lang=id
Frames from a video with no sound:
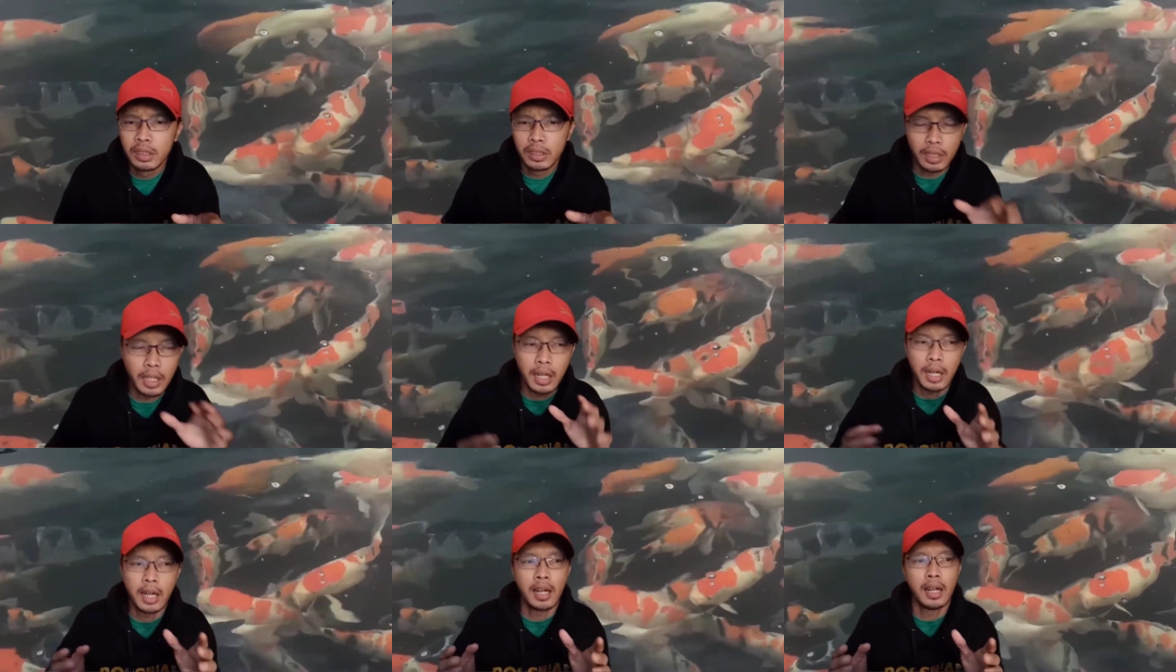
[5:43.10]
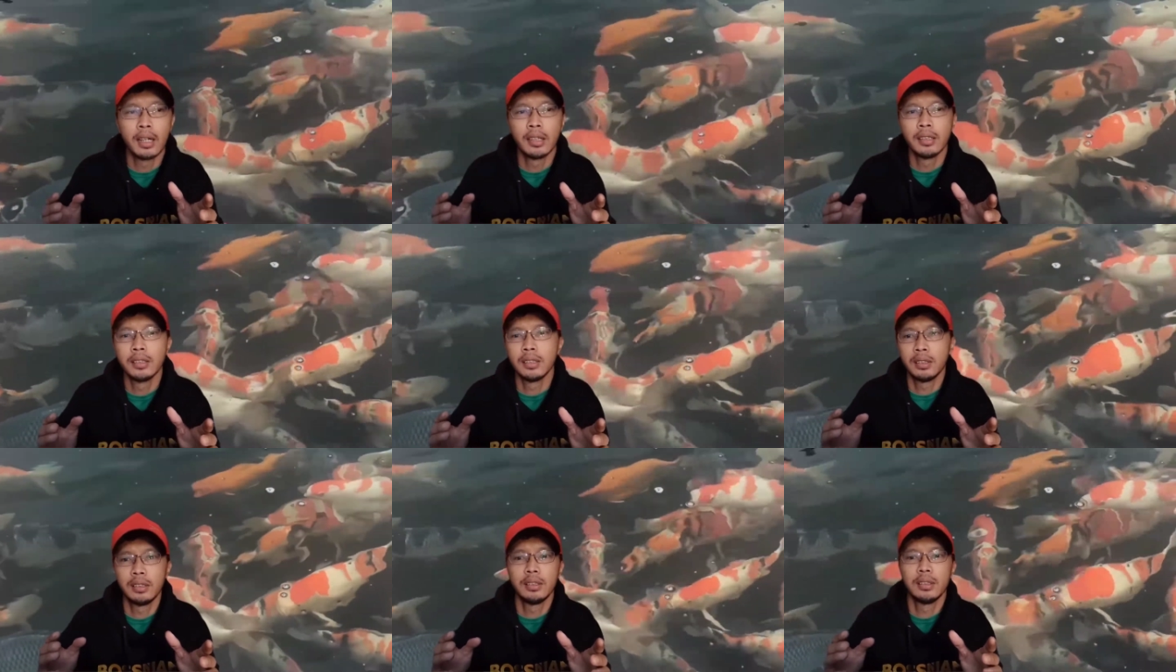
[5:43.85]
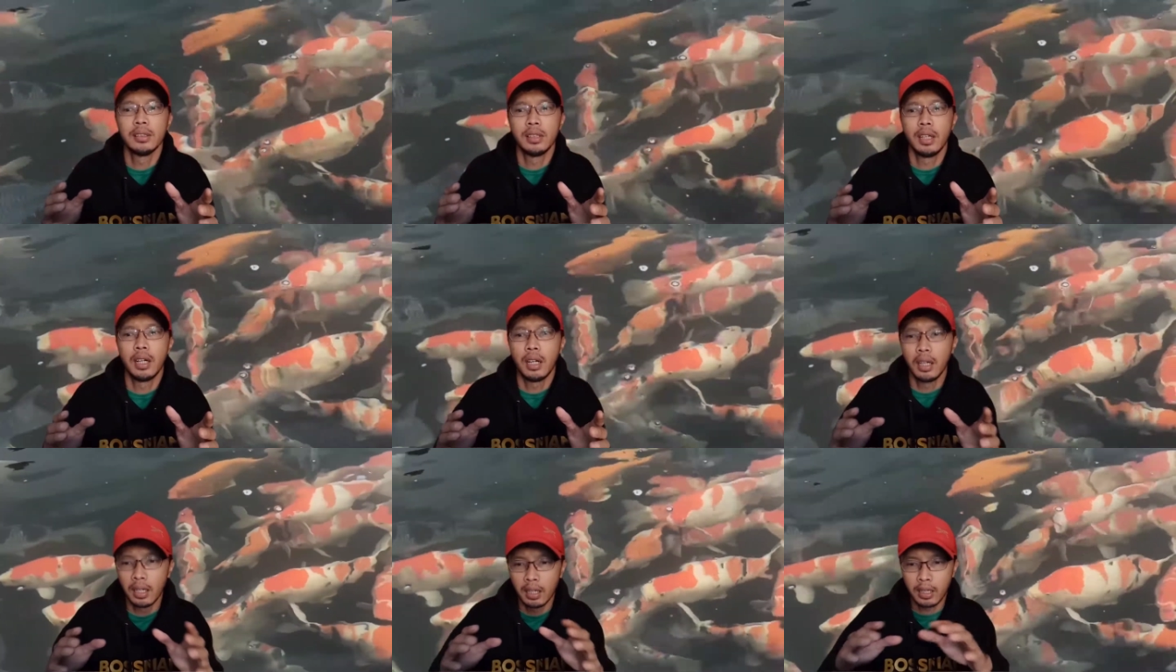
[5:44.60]
ya
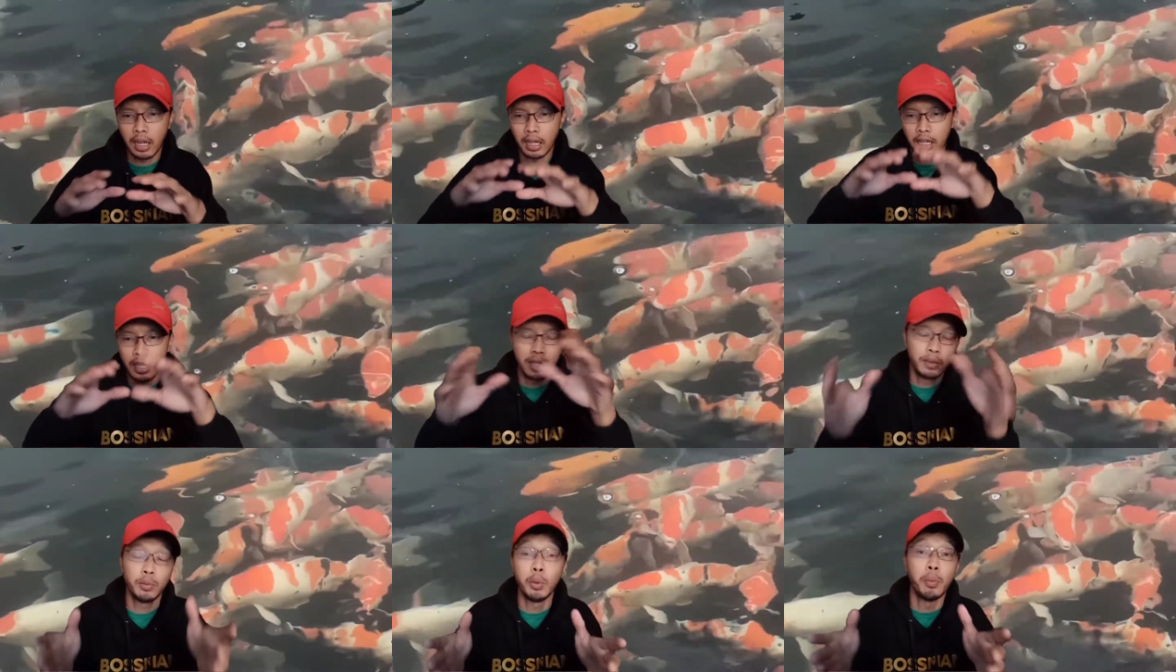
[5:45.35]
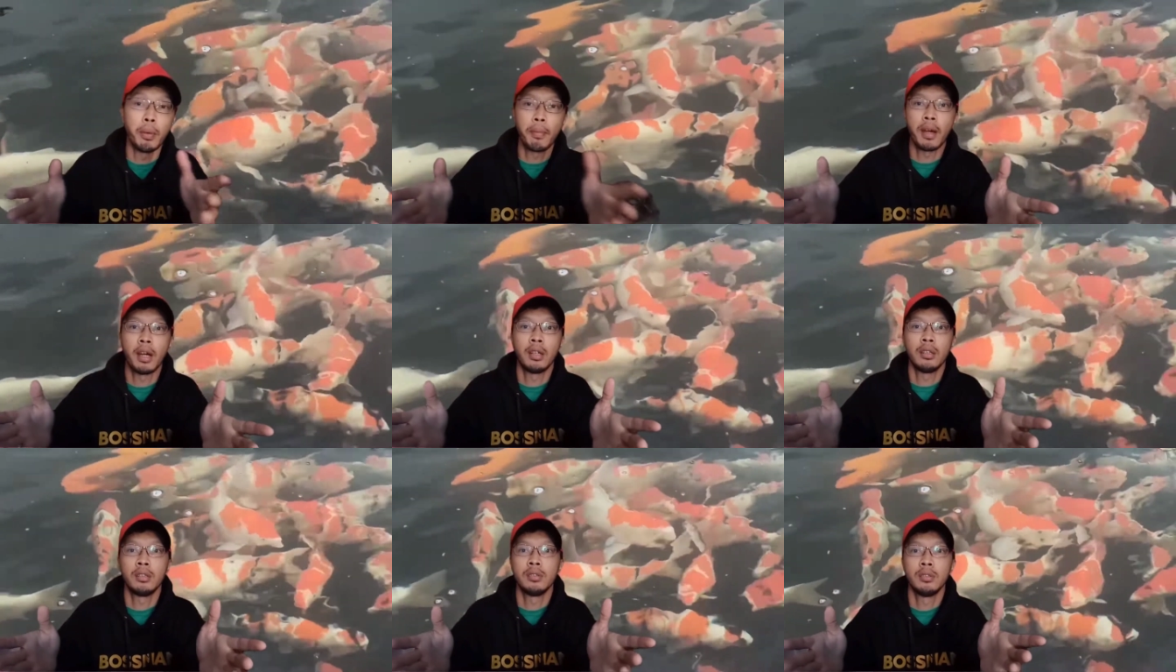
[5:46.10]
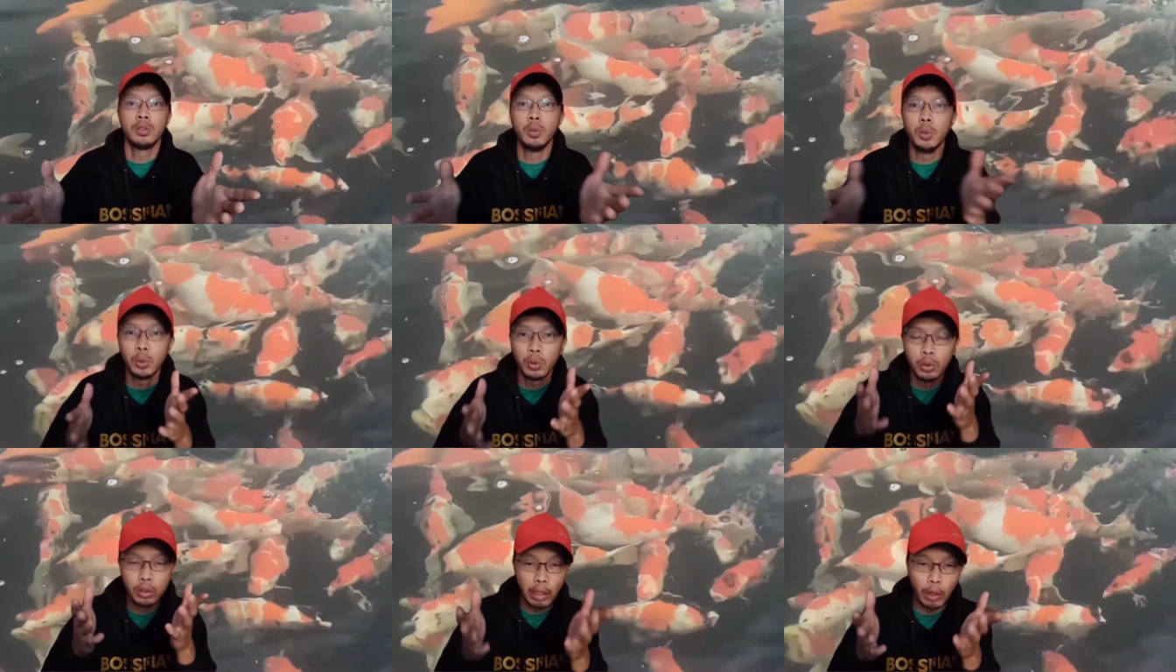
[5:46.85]
uh, karena ya, memang dulu
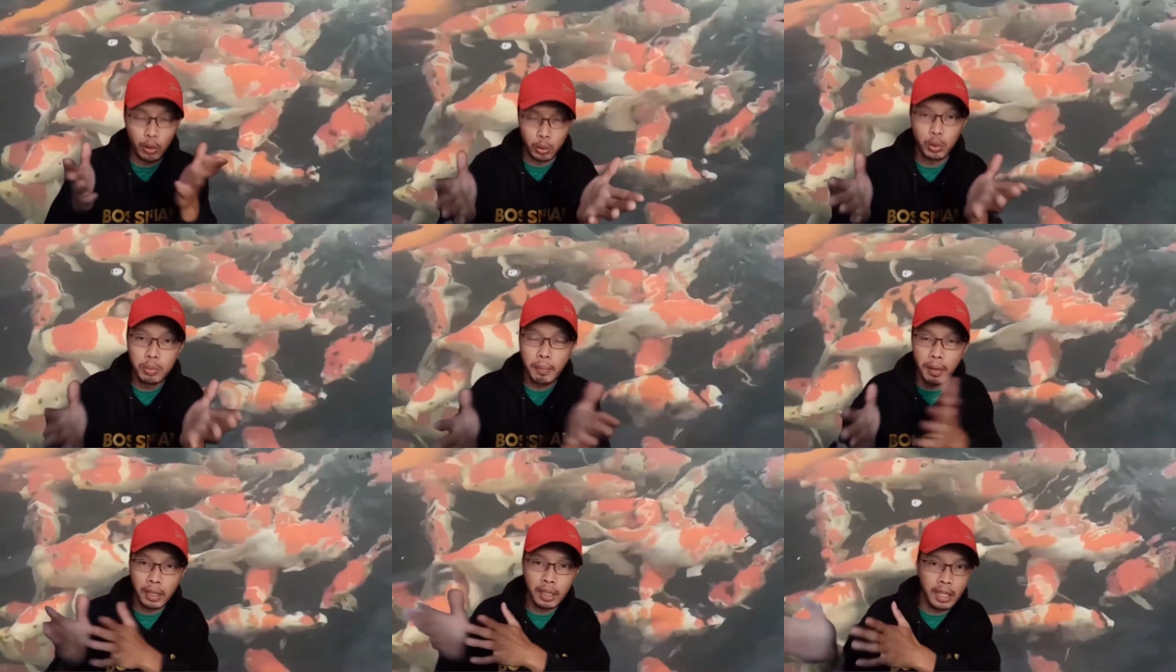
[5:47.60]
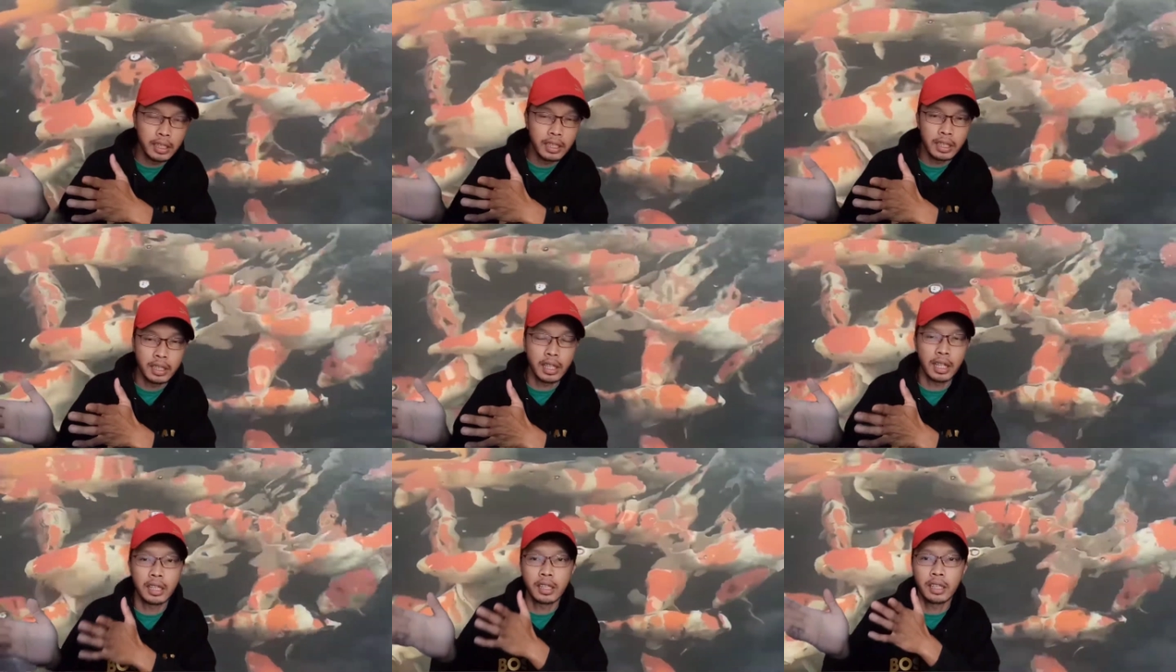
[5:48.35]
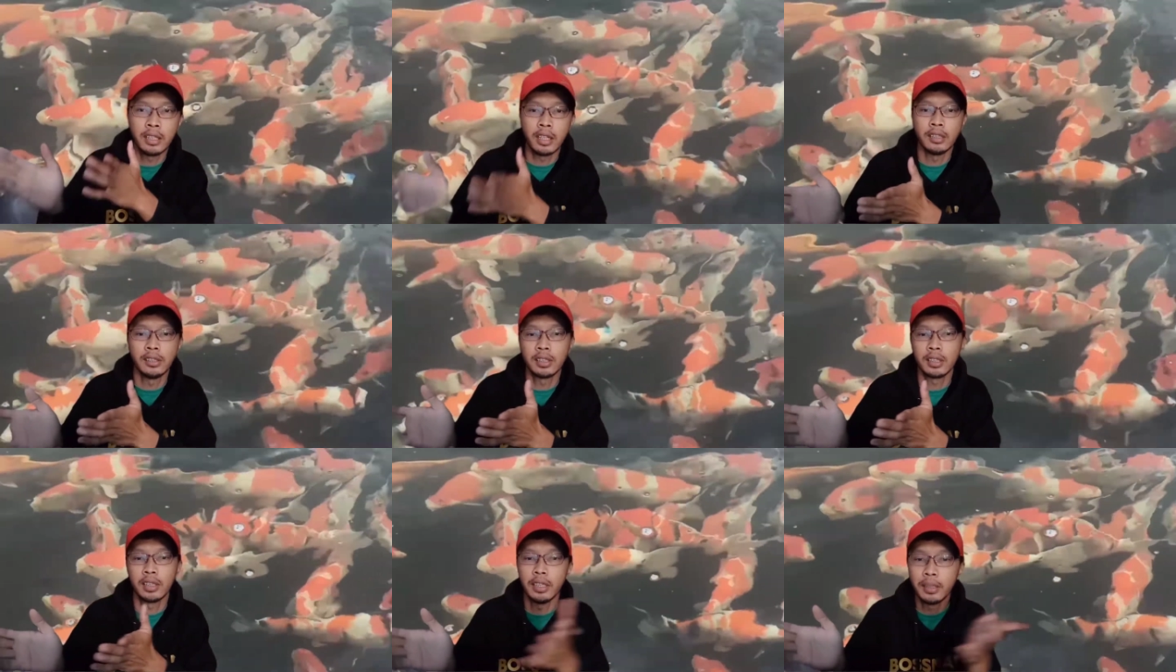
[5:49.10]
kalau dulu memang hanya kalau
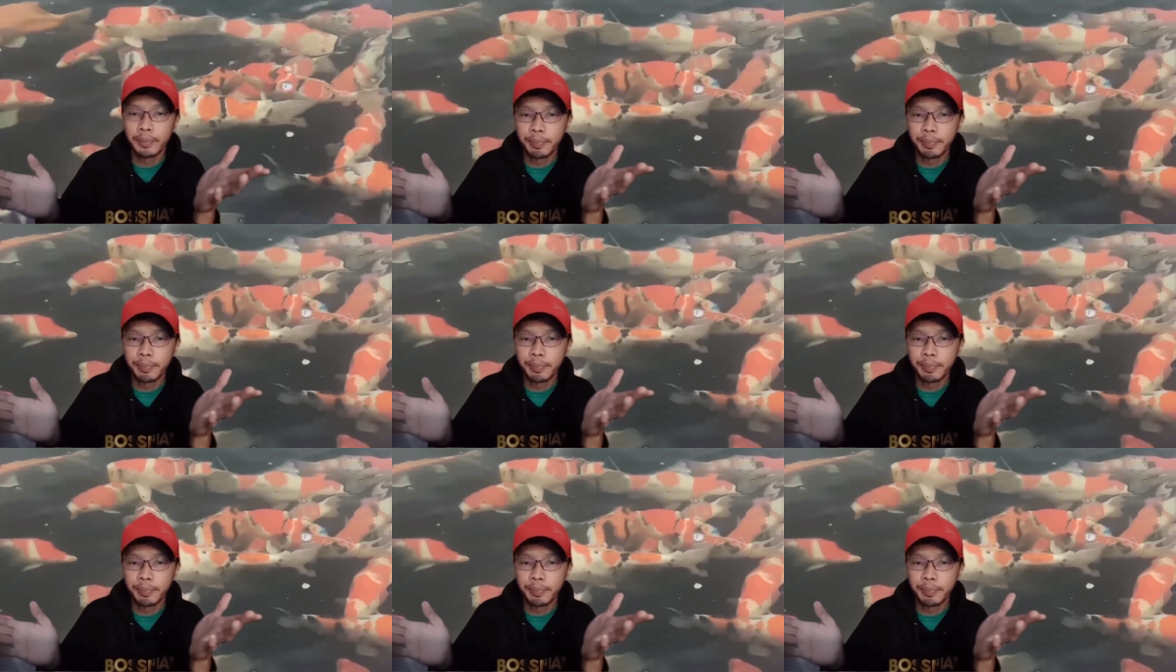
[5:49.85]
enhancer ya